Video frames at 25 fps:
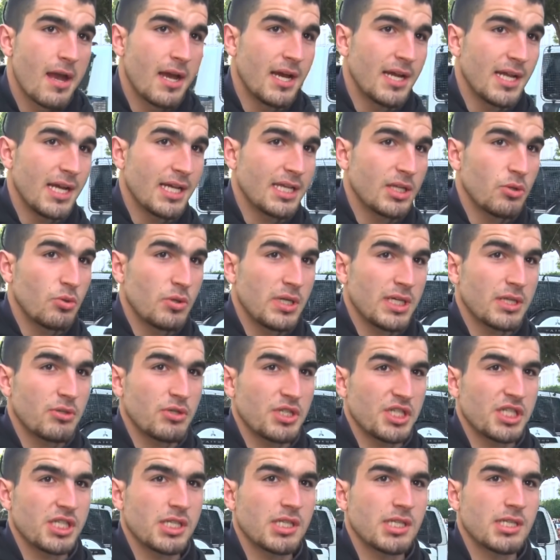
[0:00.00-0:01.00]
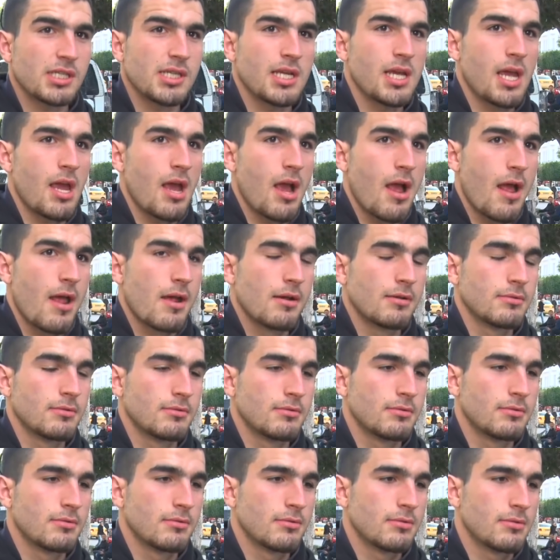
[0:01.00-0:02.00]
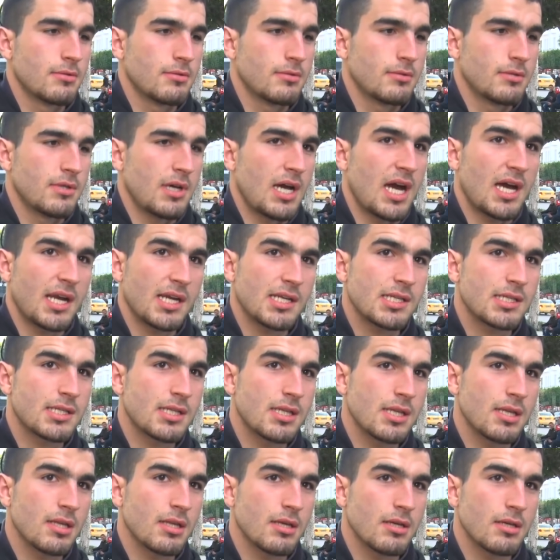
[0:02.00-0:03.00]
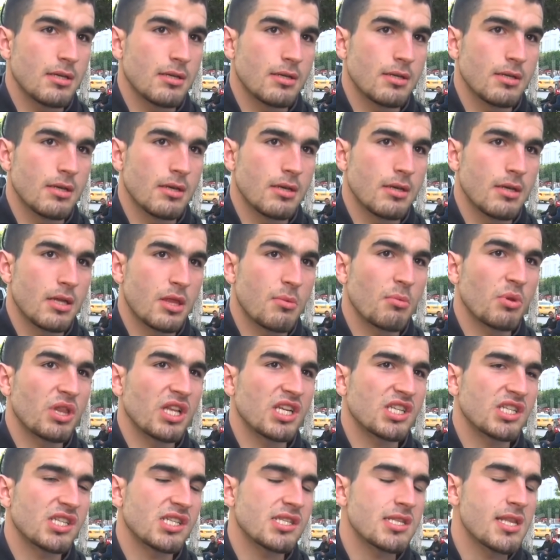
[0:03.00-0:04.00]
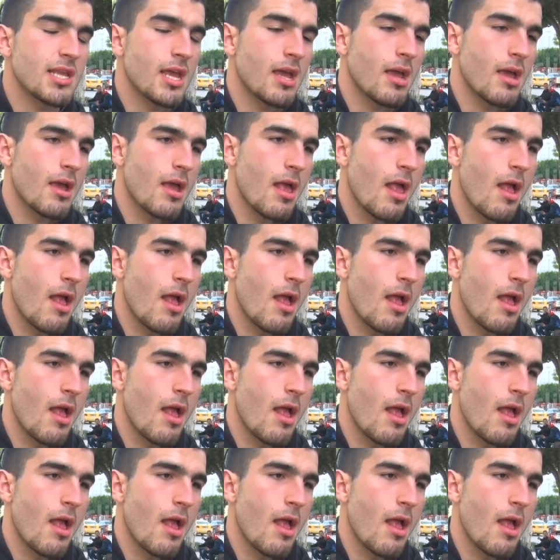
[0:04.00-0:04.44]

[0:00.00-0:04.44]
انا عندي 21 سنه عرست 18 آه، سنه